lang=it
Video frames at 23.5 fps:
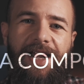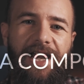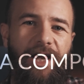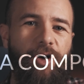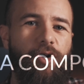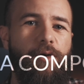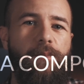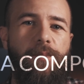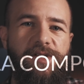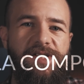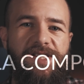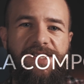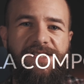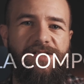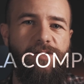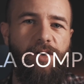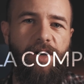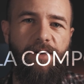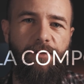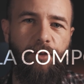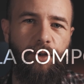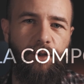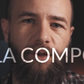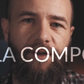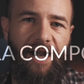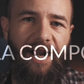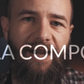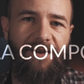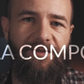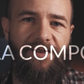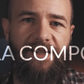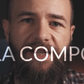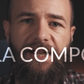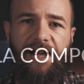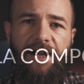la composizione
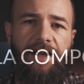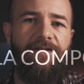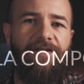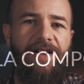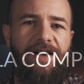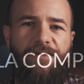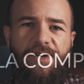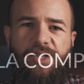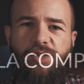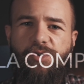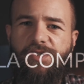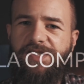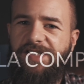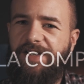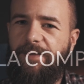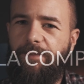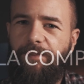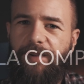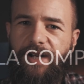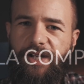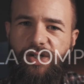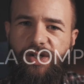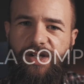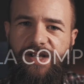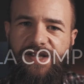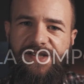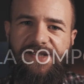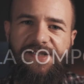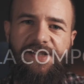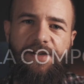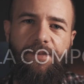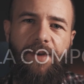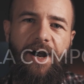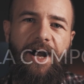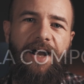fotografica. Ve la faccio
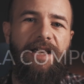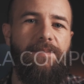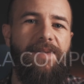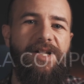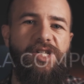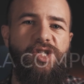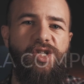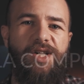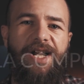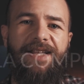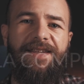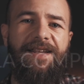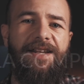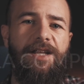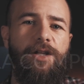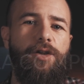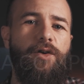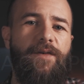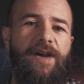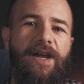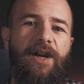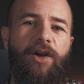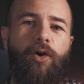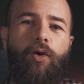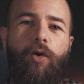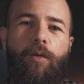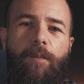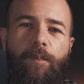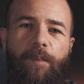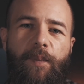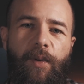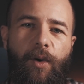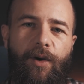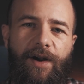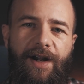semplicissima. Immaginate di dover
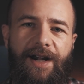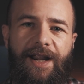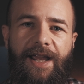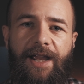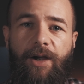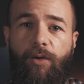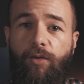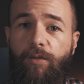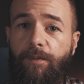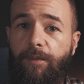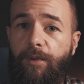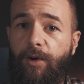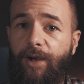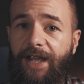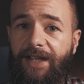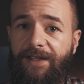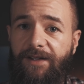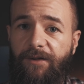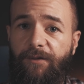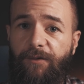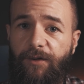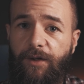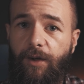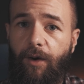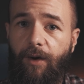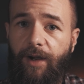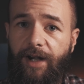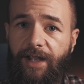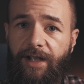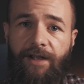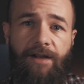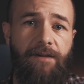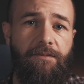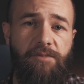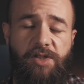comporre un bouquet di fiori.
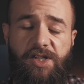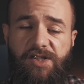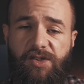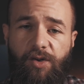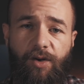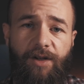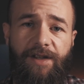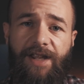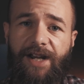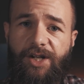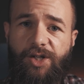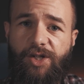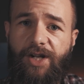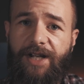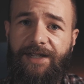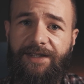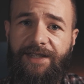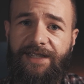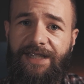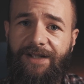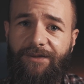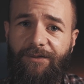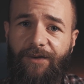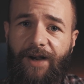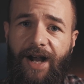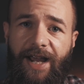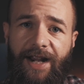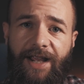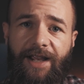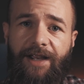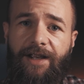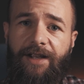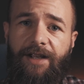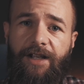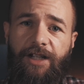Ci sono delle scelte da
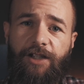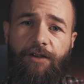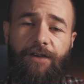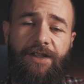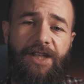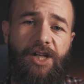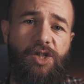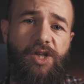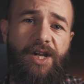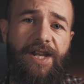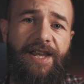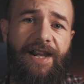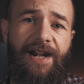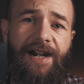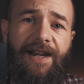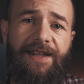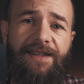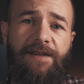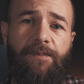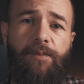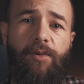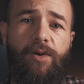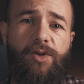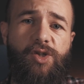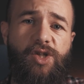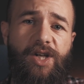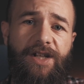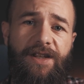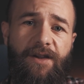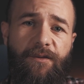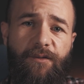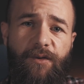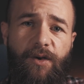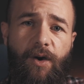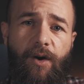fare. Dovete scegliere la tipologia
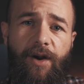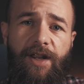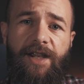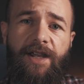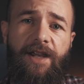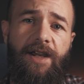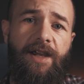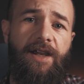di fiori,